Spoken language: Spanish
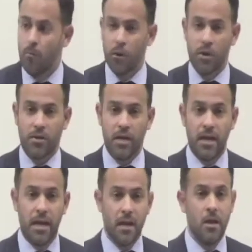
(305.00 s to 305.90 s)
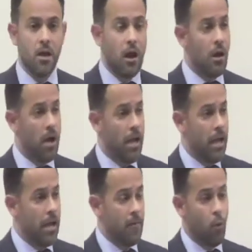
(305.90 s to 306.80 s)
porque tienen
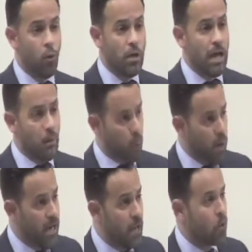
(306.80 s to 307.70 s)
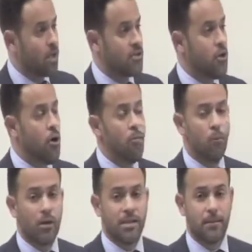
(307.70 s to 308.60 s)
eh, una buena educación,
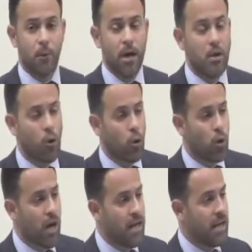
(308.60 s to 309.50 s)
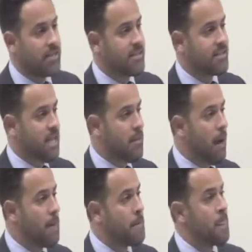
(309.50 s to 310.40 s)
porque se pueden colocar en el
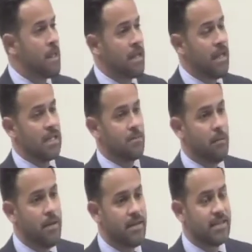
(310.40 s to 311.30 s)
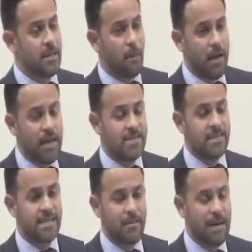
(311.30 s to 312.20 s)
sistema que les permite este país,
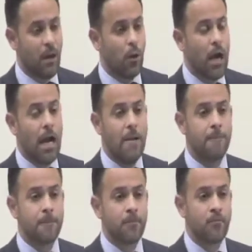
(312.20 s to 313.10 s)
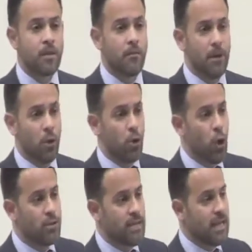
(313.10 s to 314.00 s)
sistema laboral, pero no
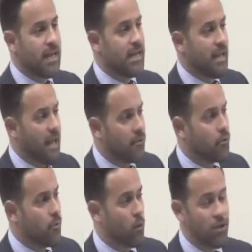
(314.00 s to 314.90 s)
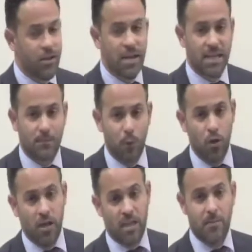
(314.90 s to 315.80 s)
están generando políticas
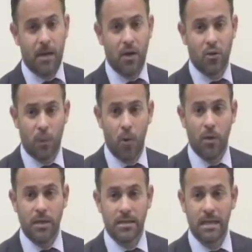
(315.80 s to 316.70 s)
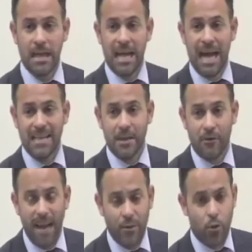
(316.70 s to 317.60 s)
públicas para los pobres. Hace
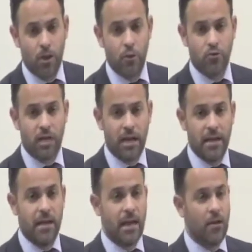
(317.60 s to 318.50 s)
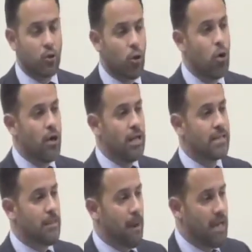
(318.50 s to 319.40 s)
rato que no están generando
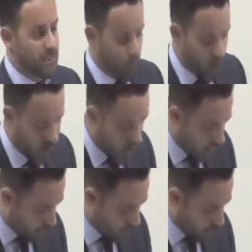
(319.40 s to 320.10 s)
este país política